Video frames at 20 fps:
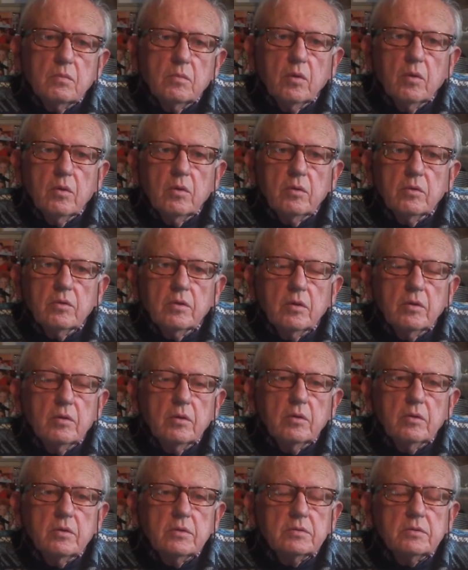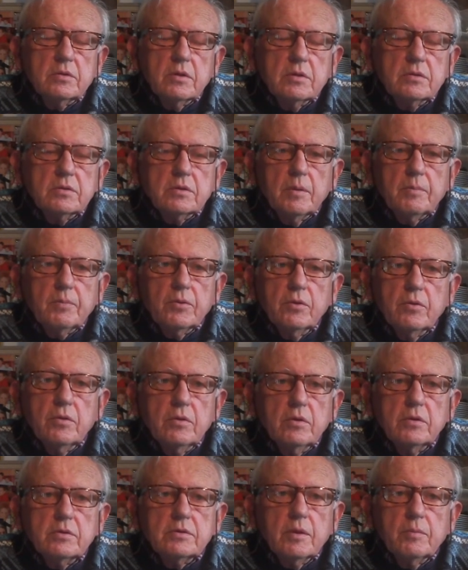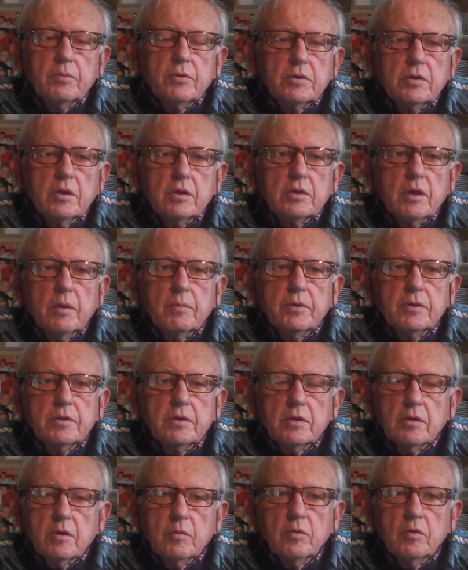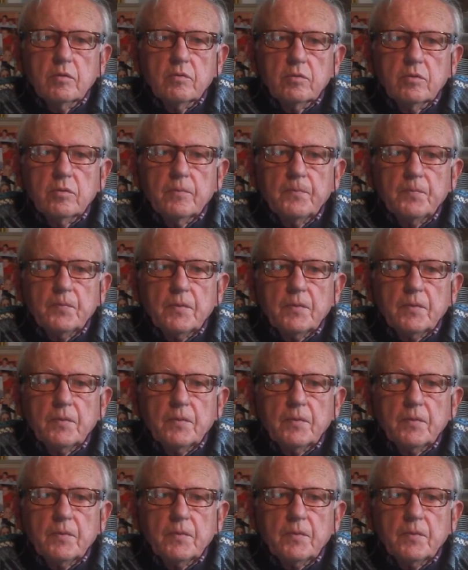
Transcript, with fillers: euh, ça, peut, ça peut être interprété comme on veut.